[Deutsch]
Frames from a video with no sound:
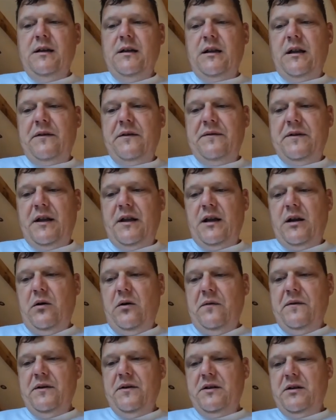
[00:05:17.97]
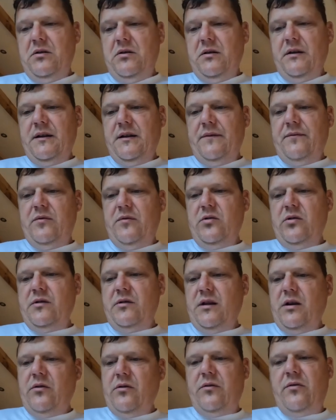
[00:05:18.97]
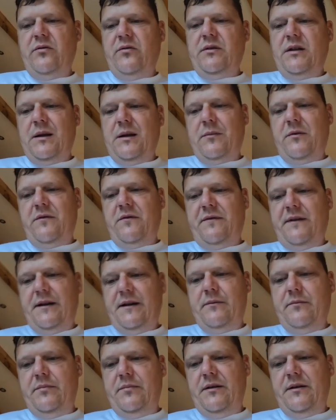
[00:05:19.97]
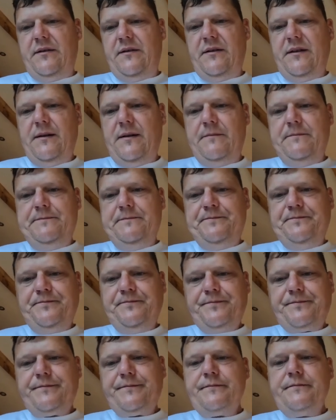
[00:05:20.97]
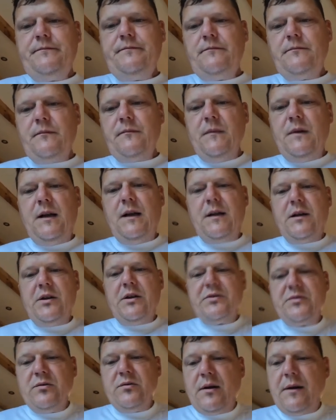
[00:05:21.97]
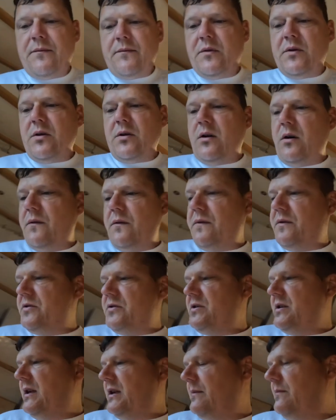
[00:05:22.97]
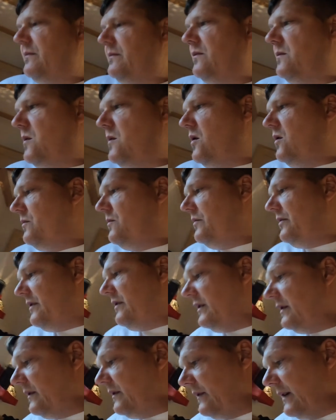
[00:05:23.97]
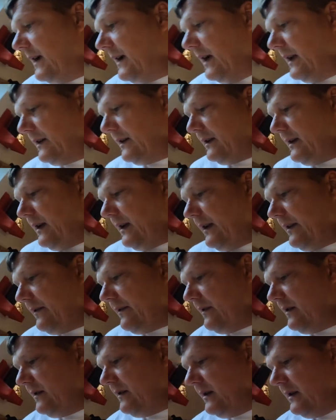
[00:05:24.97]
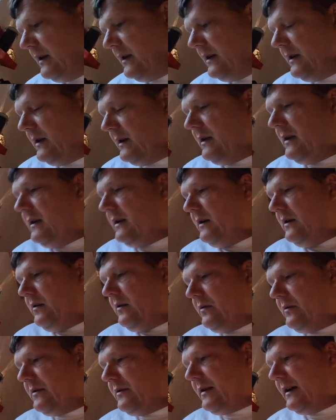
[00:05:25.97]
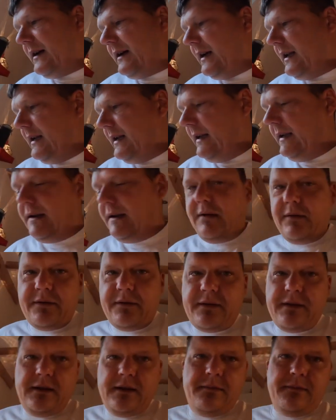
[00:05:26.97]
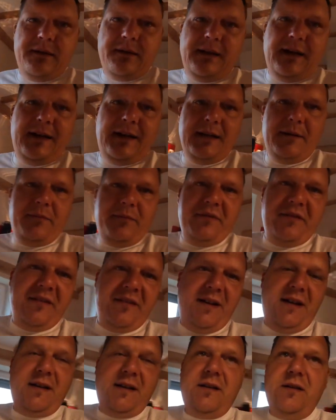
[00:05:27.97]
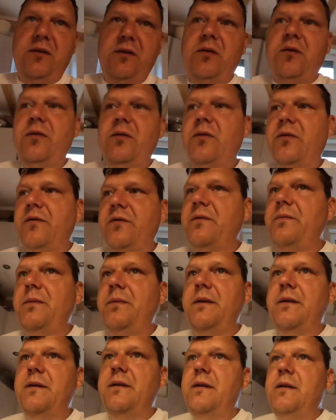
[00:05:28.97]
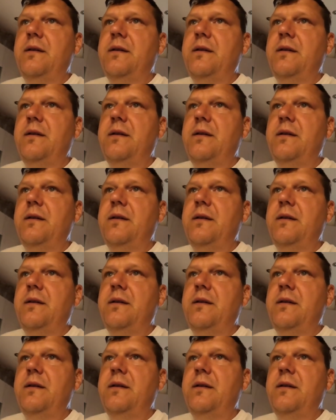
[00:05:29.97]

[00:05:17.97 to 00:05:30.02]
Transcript: das wird dann aufgetaut, das haben wir noch da. Und Sonntag gibt es Pfannenpizza. Dann Cashew haben wir noch aufgeschrieben. Wir brauchen ein bisschen veganen Käse. Und Taralli aus dem gerade besagten Eurospin.